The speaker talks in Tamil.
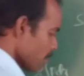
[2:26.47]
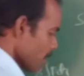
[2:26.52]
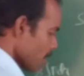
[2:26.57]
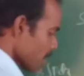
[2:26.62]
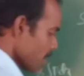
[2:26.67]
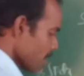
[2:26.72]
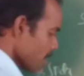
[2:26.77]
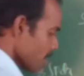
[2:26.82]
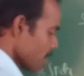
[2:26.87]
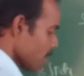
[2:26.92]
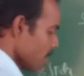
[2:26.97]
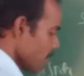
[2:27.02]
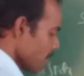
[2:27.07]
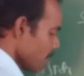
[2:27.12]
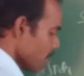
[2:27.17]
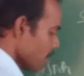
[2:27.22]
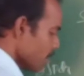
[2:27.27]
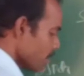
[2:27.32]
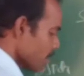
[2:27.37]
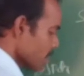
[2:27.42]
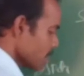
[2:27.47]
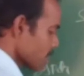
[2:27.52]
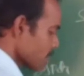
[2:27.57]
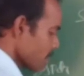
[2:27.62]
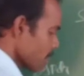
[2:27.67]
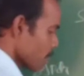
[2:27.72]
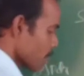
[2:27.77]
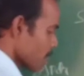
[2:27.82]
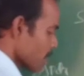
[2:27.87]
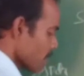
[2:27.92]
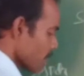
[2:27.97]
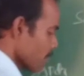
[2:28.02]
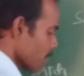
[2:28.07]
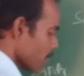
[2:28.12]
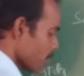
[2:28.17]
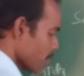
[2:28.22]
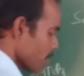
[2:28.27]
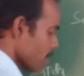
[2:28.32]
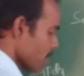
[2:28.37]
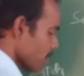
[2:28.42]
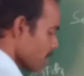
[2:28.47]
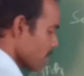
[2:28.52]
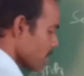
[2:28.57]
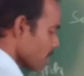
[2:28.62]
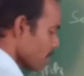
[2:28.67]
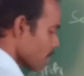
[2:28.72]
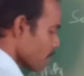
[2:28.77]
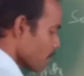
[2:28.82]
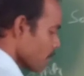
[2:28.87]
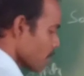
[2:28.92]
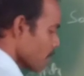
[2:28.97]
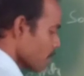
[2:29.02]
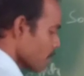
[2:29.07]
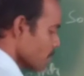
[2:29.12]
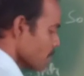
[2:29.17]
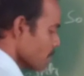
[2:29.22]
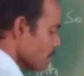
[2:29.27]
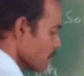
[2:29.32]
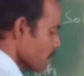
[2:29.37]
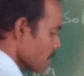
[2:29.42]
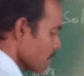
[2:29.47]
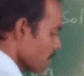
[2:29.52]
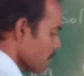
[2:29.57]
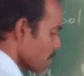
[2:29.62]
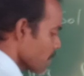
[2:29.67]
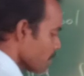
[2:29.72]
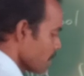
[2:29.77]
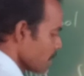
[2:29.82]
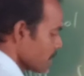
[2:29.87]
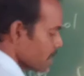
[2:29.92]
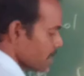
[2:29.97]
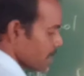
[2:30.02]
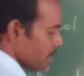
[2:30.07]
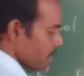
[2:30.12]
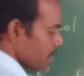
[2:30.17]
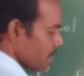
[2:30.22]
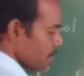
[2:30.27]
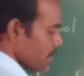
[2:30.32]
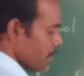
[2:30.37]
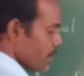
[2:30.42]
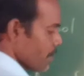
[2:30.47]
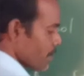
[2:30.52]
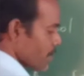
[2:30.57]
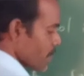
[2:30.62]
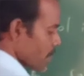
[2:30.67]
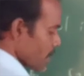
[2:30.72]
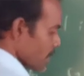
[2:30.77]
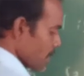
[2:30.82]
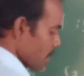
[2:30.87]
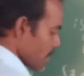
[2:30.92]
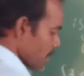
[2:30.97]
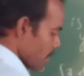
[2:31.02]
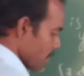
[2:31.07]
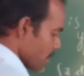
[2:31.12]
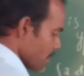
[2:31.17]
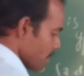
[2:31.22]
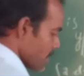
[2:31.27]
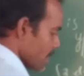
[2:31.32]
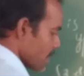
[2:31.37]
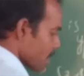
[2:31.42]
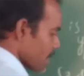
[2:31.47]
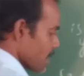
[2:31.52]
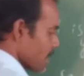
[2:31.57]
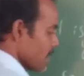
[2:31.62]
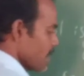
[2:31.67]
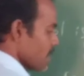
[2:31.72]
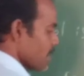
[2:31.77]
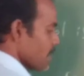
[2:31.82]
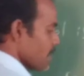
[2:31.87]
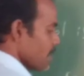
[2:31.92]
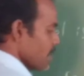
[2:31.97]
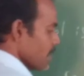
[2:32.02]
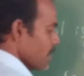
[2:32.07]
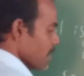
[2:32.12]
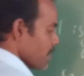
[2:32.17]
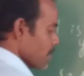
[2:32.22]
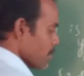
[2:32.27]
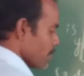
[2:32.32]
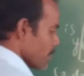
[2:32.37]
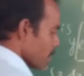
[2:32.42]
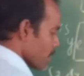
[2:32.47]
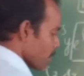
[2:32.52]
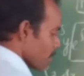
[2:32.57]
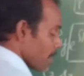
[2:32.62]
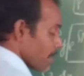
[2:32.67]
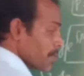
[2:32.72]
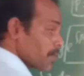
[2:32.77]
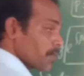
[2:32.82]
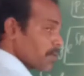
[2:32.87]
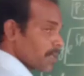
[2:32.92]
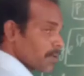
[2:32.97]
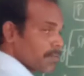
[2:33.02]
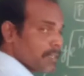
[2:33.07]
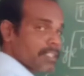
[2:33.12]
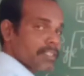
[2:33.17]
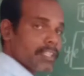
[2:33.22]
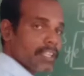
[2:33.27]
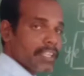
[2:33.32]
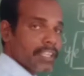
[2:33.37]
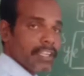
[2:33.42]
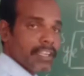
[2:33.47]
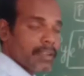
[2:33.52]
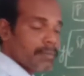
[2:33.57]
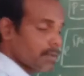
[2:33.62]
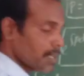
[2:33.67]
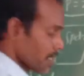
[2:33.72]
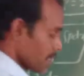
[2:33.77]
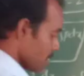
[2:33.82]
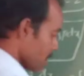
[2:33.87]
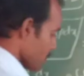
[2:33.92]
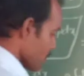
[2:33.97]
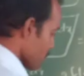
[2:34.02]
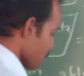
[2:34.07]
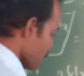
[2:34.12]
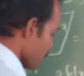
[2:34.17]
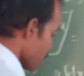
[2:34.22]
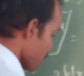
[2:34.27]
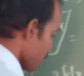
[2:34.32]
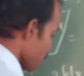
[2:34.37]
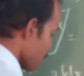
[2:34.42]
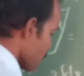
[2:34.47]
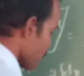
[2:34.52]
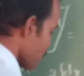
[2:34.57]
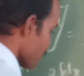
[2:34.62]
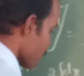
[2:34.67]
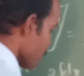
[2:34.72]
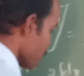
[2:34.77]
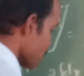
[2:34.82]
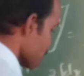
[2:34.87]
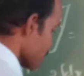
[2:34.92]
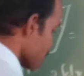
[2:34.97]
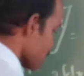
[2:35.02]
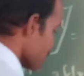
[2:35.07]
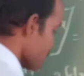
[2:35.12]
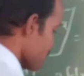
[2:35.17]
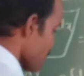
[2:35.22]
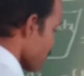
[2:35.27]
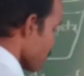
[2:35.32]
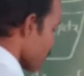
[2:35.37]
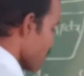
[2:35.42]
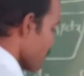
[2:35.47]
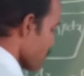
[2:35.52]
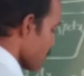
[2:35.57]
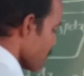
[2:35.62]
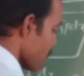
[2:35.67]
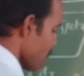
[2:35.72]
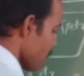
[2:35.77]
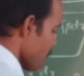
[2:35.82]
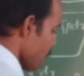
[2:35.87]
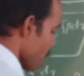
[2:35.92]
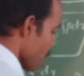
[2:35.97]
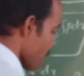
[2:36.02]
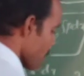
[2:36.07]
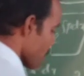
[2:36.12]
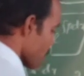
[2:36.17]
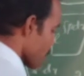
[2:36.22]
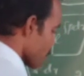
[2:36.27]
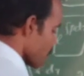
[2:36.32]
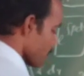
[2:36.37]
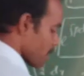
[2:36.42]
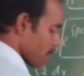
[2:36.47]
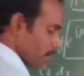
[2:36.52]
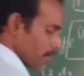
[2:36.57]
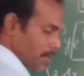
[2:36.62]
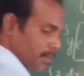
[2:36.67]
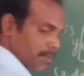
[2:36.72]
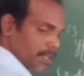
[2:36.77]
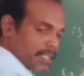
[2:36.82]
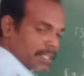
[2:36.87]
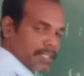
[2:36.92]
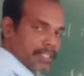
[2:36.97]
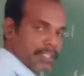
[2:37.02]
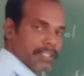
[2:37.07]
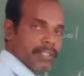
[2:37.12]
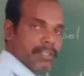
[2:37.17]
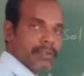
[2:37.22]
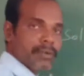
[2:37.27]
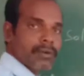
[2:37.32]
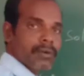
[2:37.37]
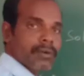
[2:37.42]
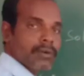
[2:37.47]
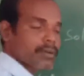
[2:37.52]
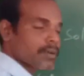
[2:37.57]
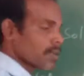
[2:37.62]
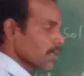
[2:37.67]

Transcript: பாருங்கள் லெஃப்ட் ஹேண்ட் சைடு ஒன் டைம் அப்படியே எழுதிக்கிறோம் ஈக்குவல் டு இன்டகரல் பாருங்கள் பவர் உள்ள நம்மளுக்கு தெரியும் இல்லைம்மா கீழே இருக்கிற பேஸ் வந்து சேமாக இருந்தால் அதை ஒன் டைம் அப்படியே எழுதிக்கணும்